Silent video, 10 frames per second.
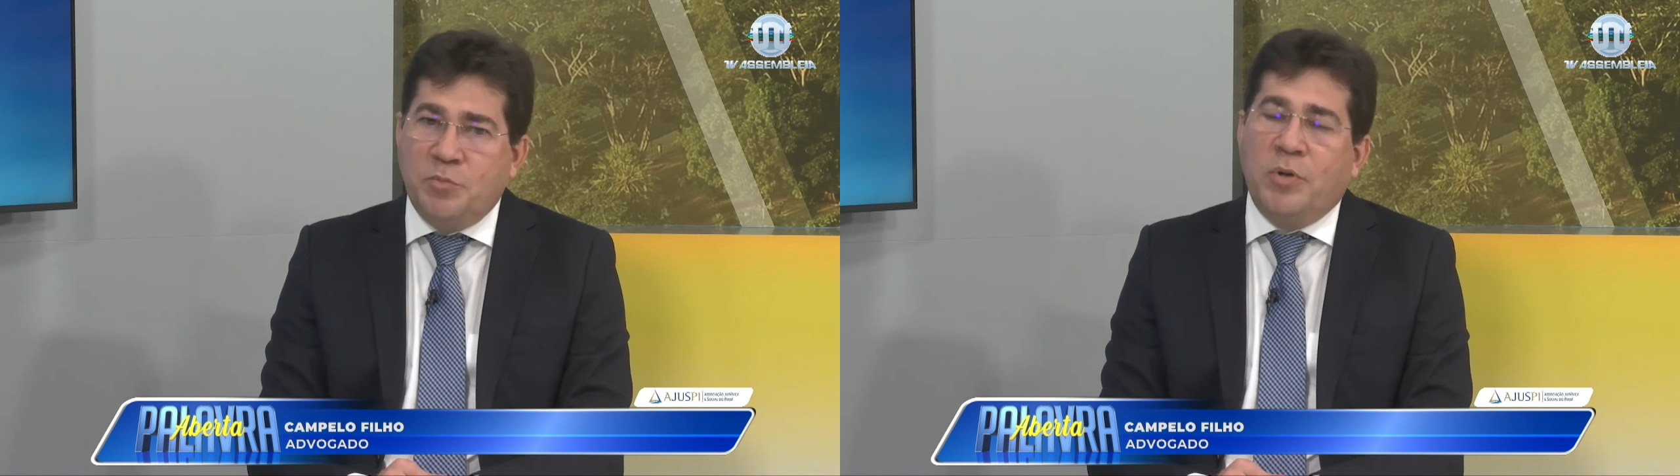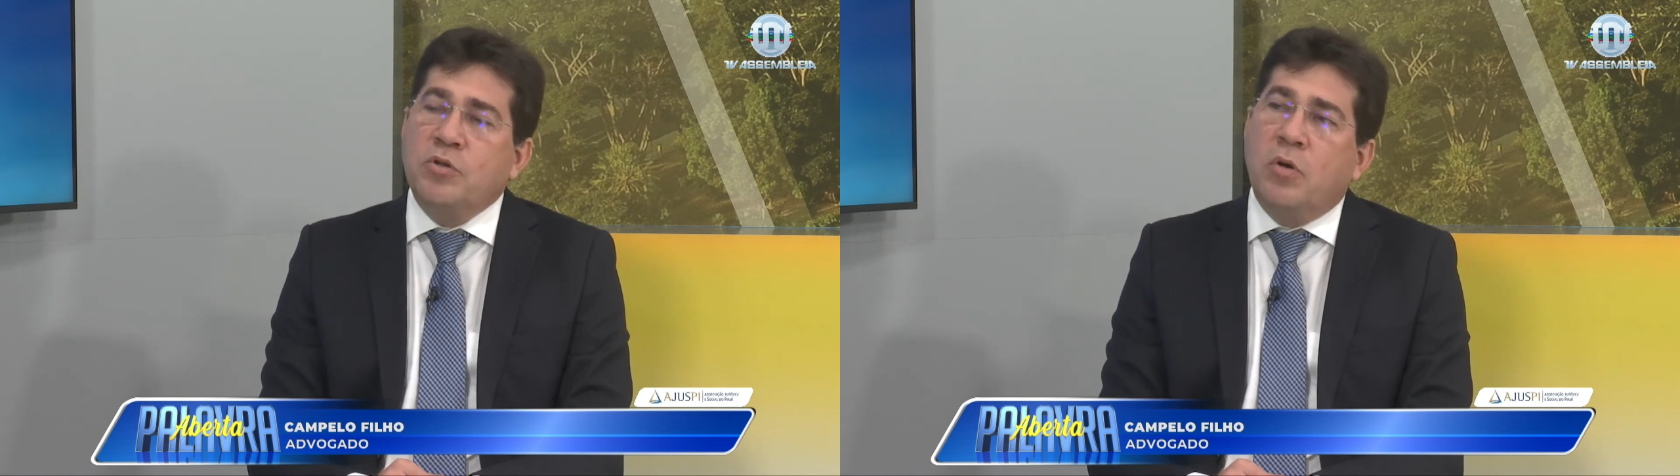
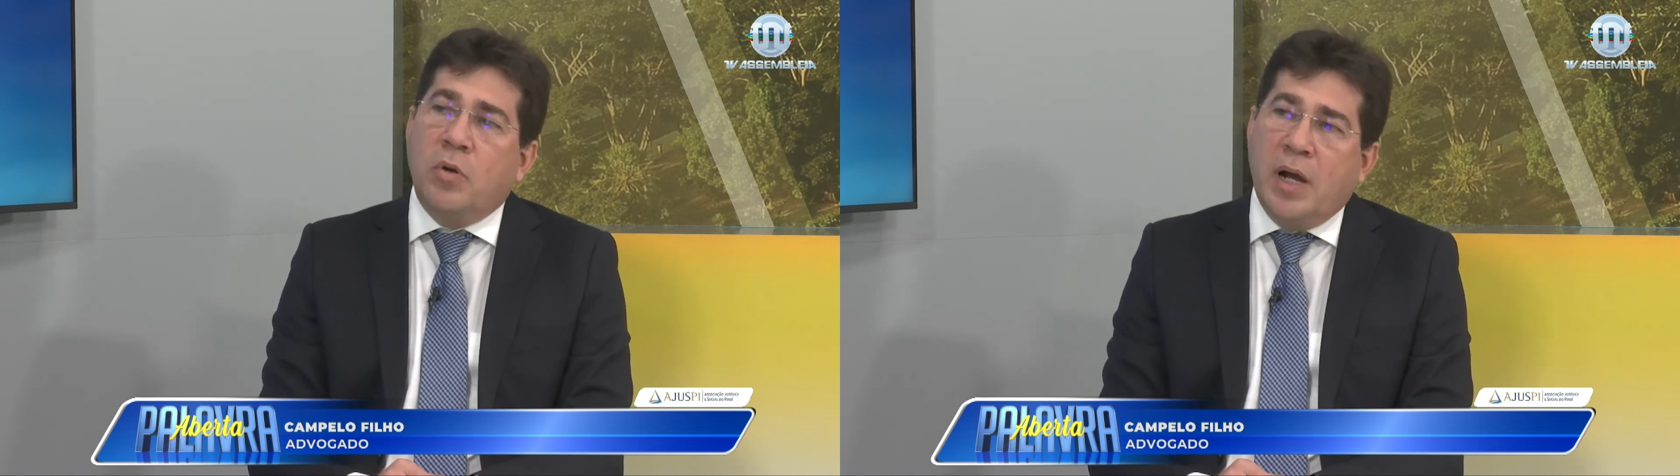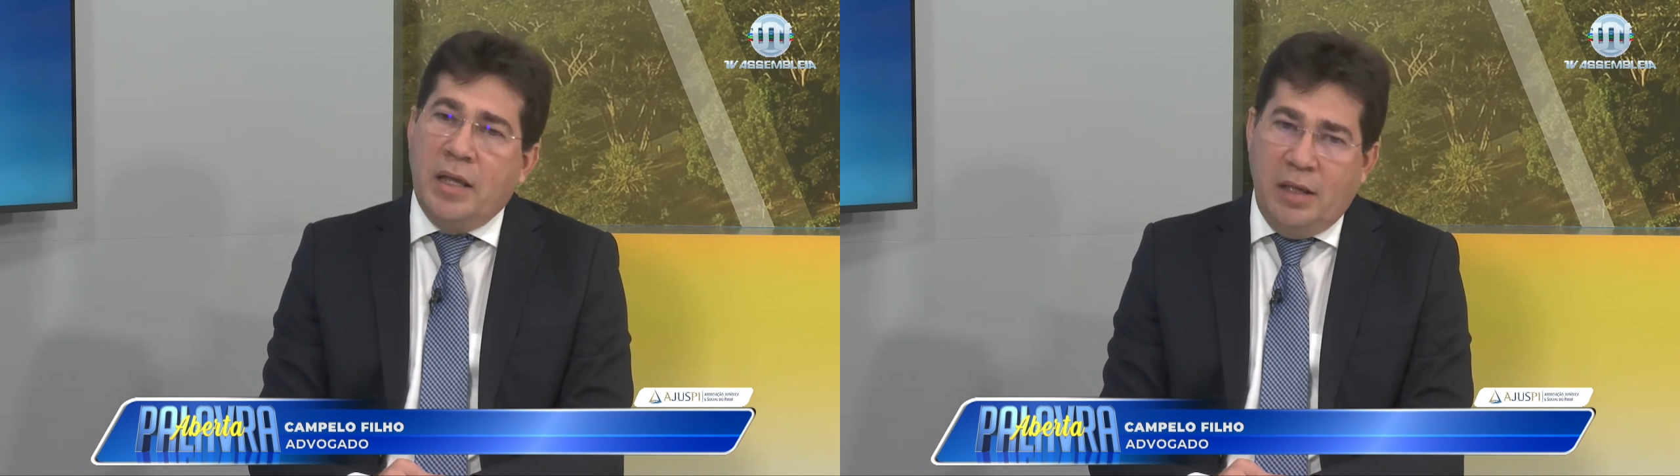pode
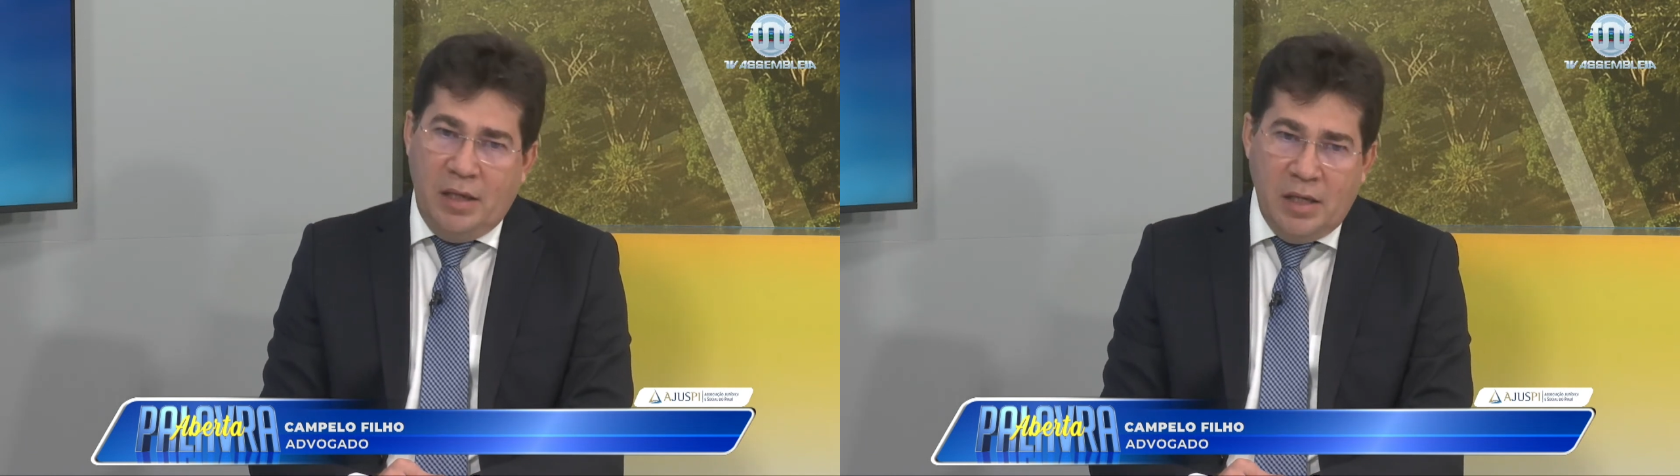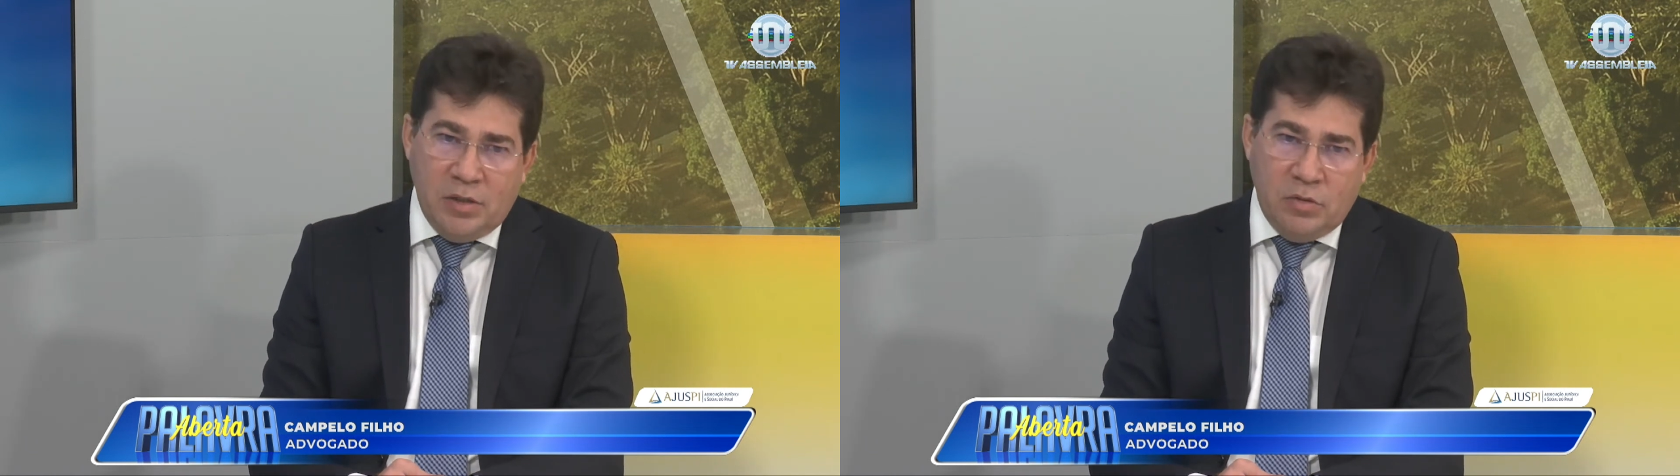colocar em
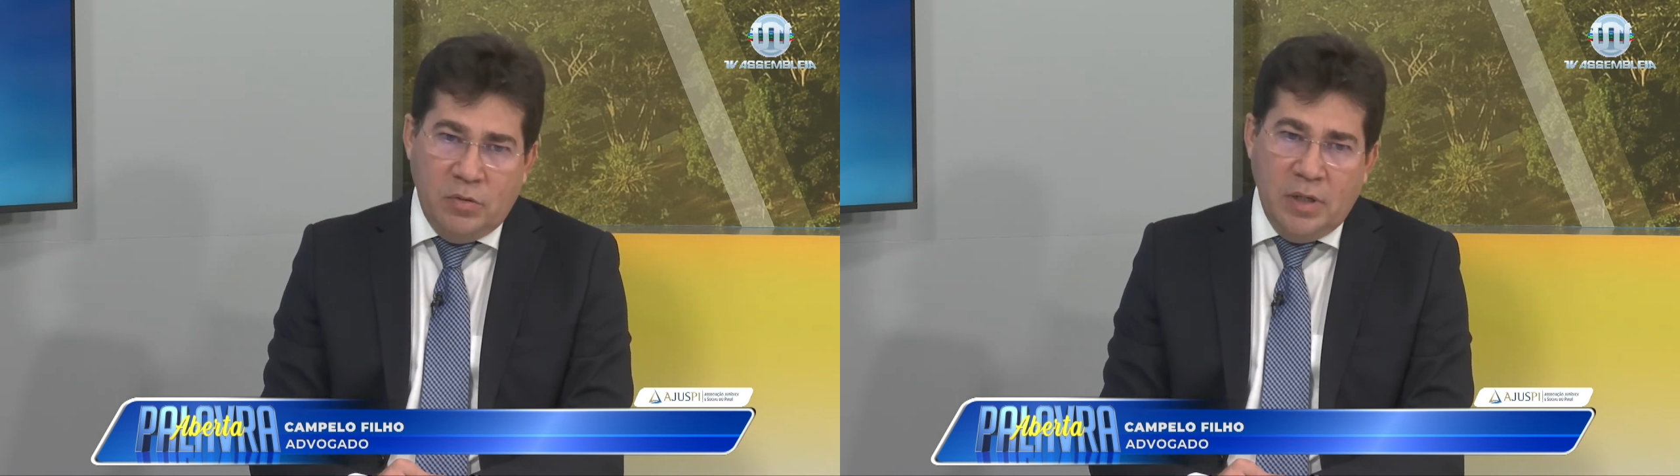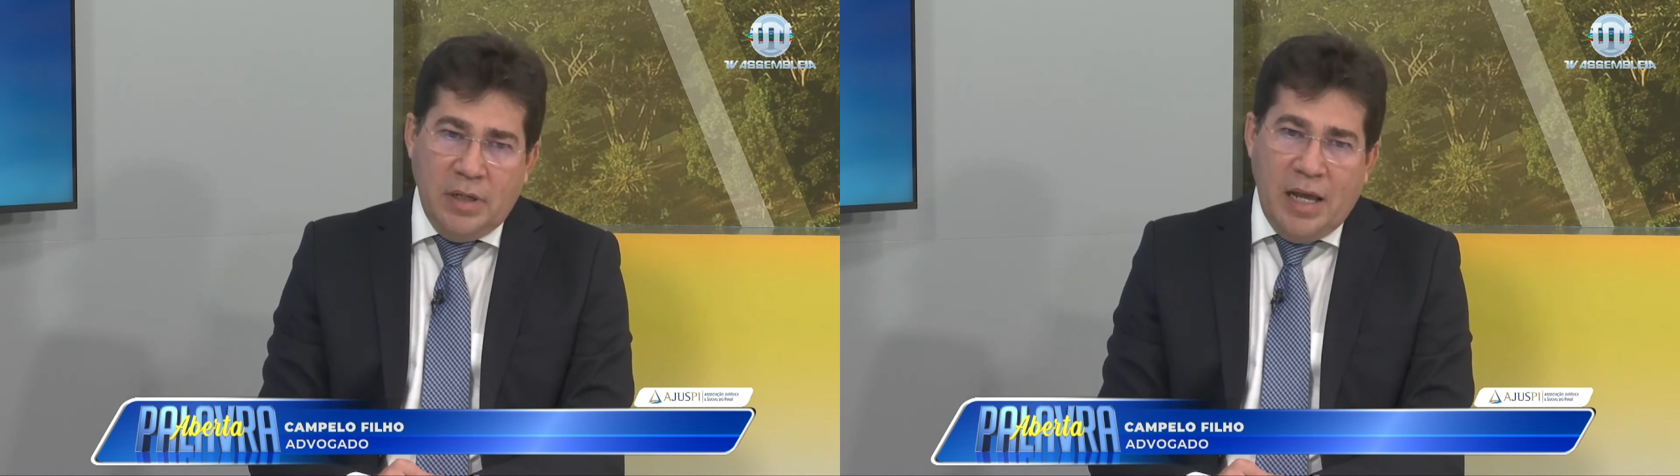risco